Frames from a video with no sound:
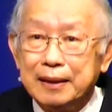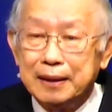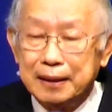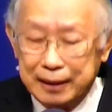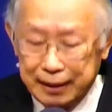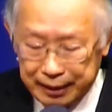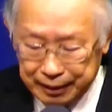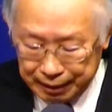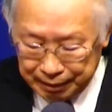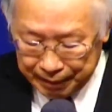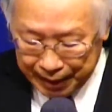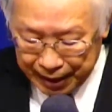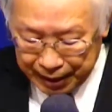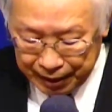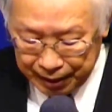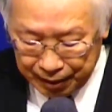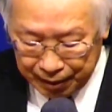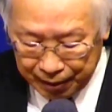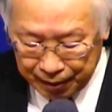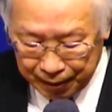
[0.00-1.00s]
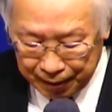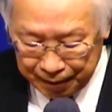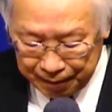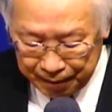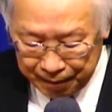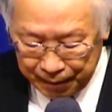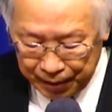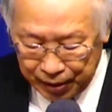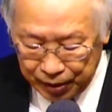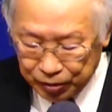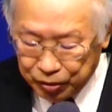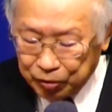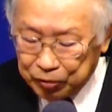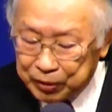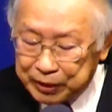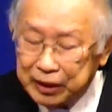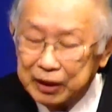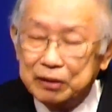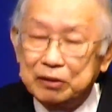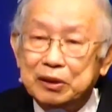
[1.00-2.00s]
是吗？哦，所以我
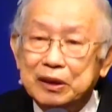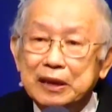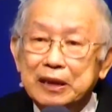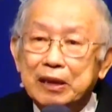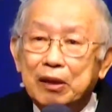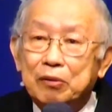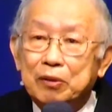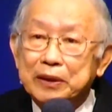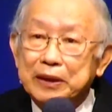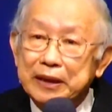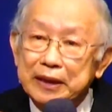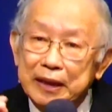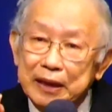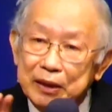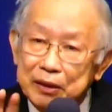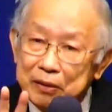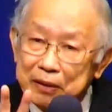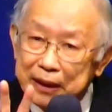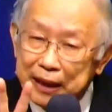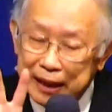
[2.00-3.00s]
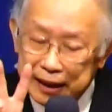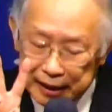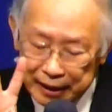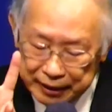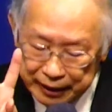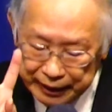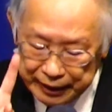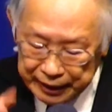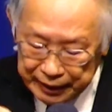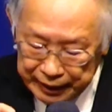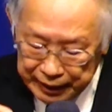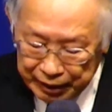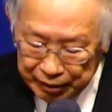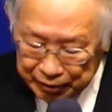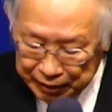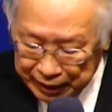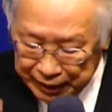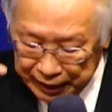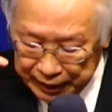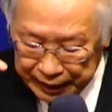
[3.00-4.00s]
就知道，我今天有两个章节我
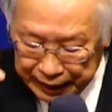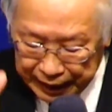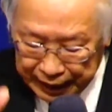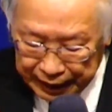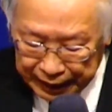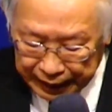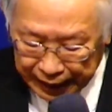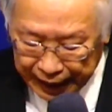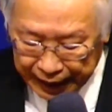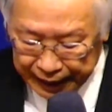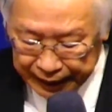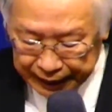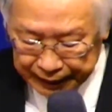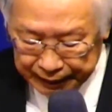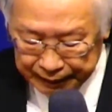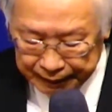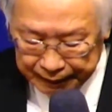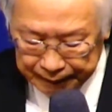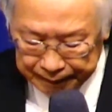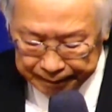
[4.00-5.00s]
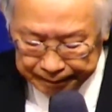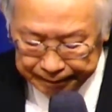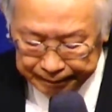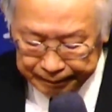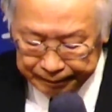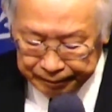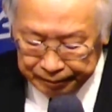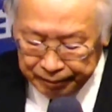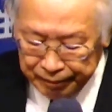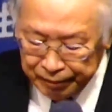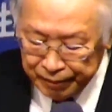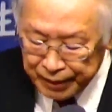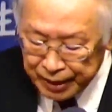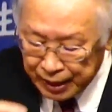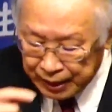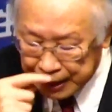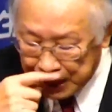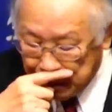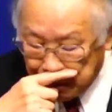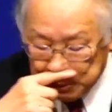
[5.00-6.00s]
可以给他了哈。
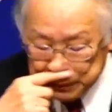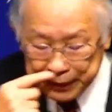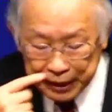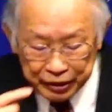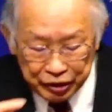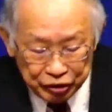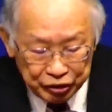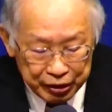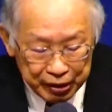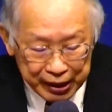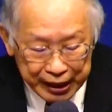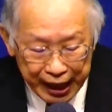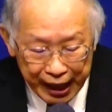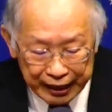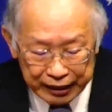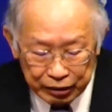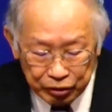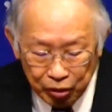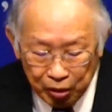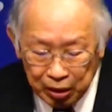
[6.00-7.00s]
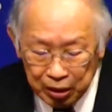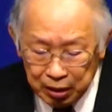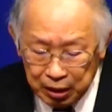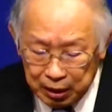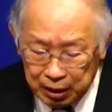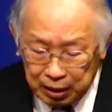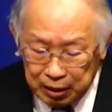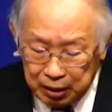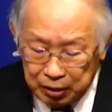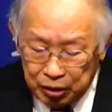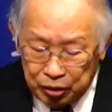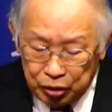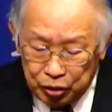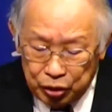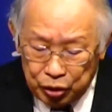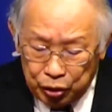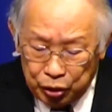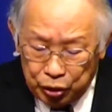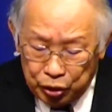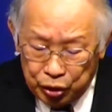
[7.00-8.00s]
然后我再继续看说，
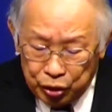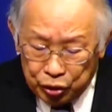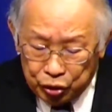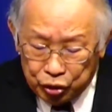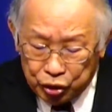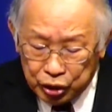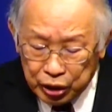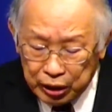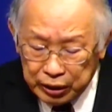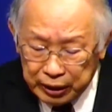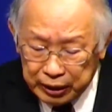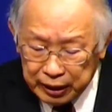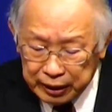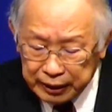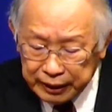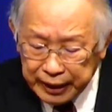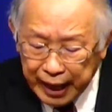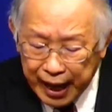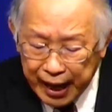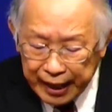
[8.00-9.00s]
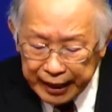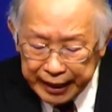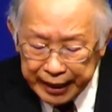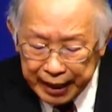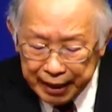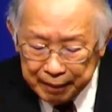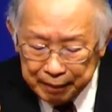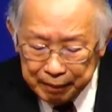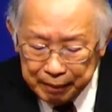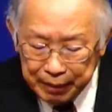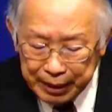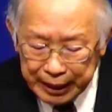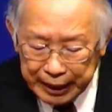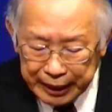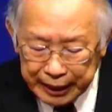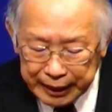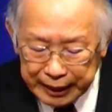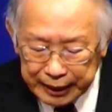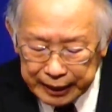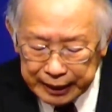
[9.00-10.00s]
神的大怜
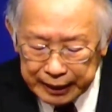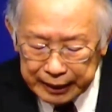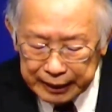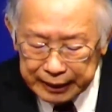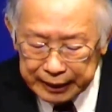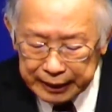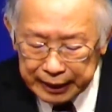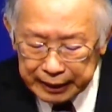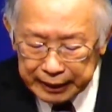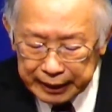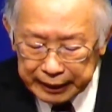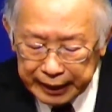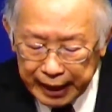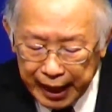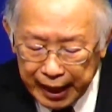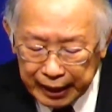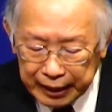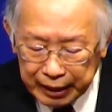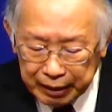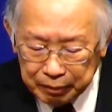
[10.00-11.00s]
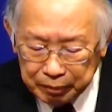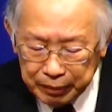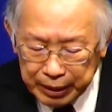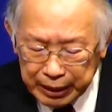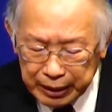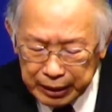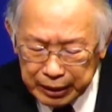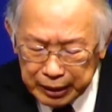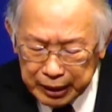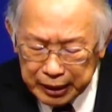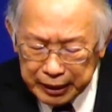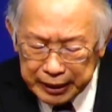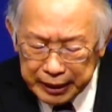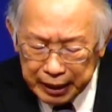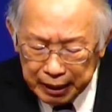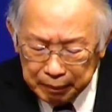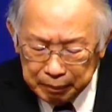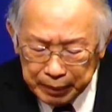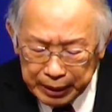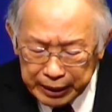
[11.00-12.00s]
悯。神的大怜悯，这个
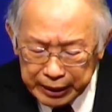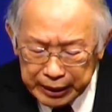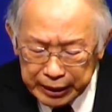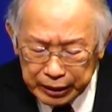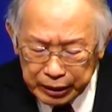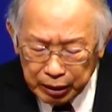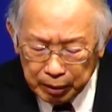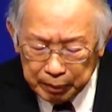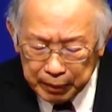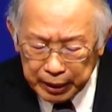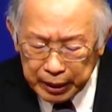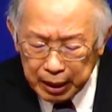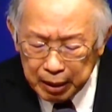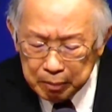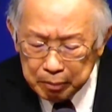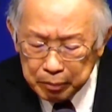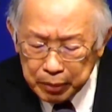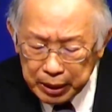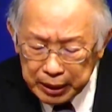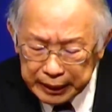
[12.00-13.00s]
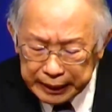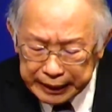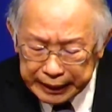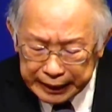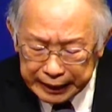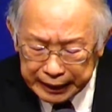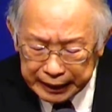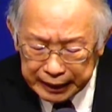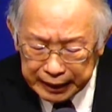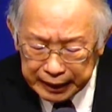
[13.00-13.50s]
怜悯是什么呢？Mercy，